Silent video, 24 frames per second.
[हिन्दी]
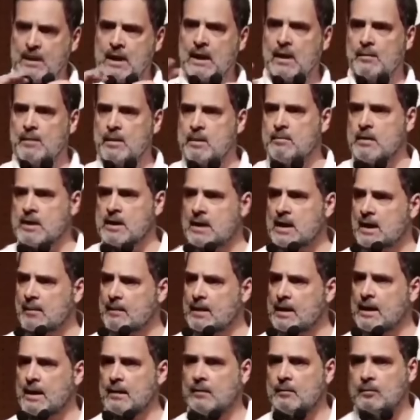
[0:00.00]
आपने कभी
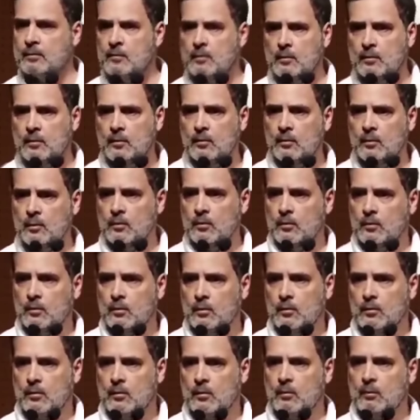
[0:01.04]
मीडिया में
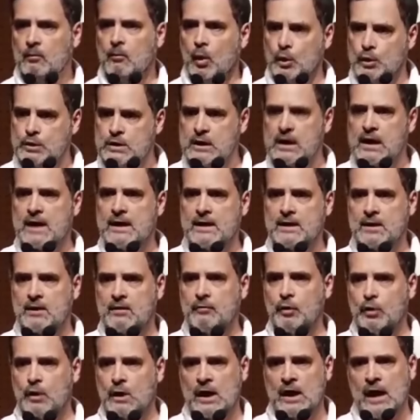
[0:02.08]
मोची का
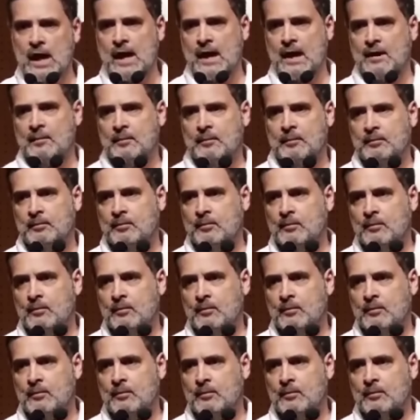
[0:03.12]
इंटरव्यू देखा है